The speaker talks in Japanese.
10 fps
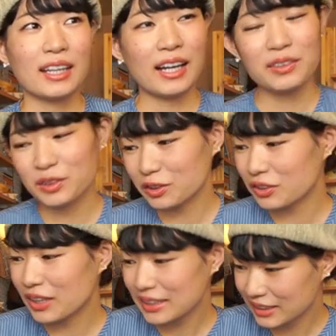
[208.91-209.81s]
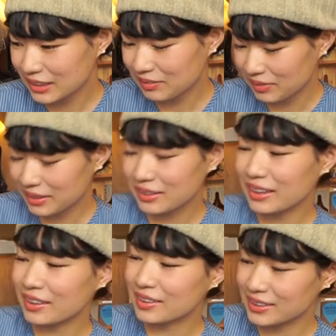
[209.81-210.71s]

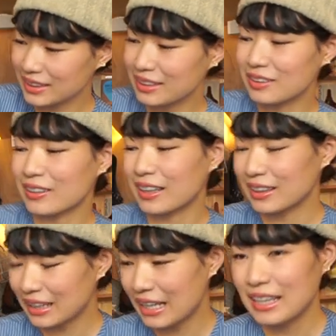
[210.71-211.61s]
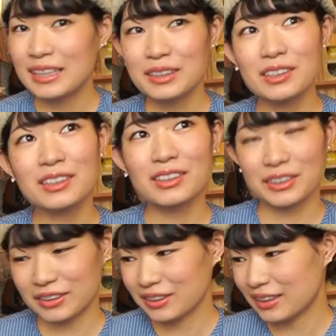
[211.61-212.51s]
アウトドアシーンピクニックシーンとかってちょっ
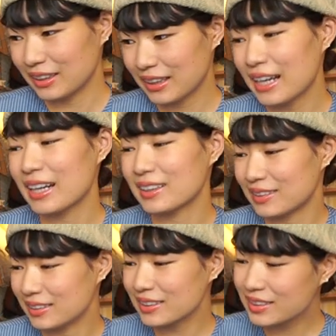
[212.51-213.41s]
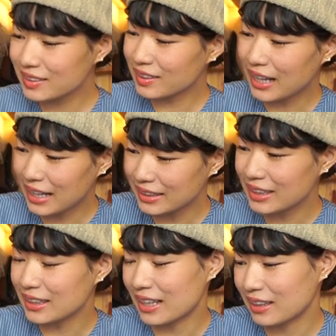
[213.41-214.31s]
とカラフルちょっと派
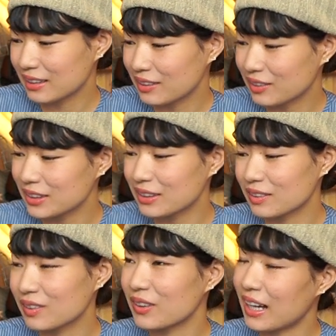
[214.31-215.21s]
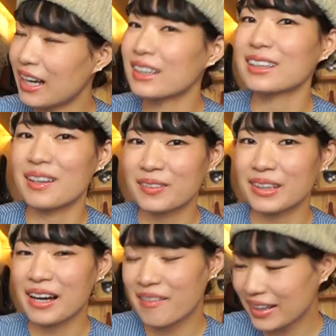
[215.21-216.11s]
手なことがあって
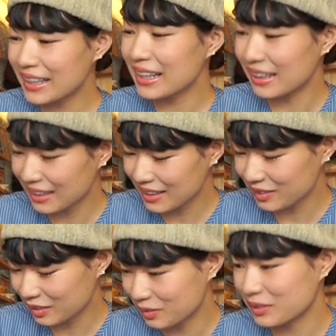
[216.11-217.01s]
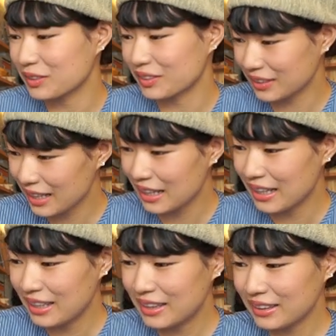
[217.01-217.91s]
も可愛いかなと思うので
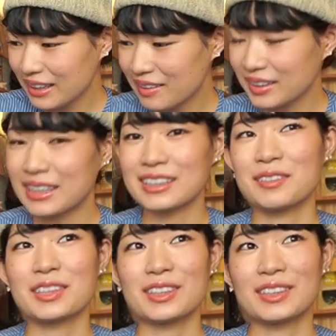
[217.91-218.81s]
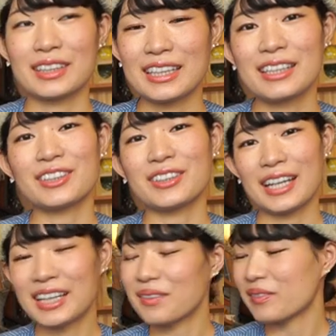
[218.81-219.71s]
で私もちょっと黄色を
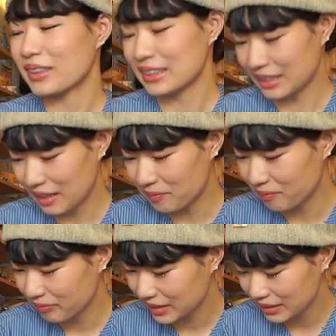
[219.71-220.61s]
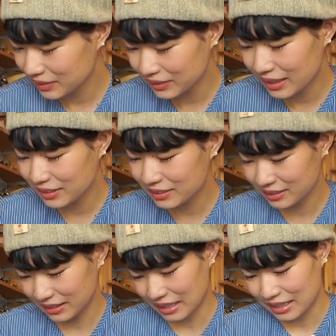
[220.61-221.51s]
選びましたそんな
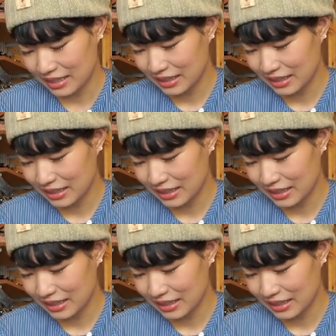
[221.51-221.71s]
風な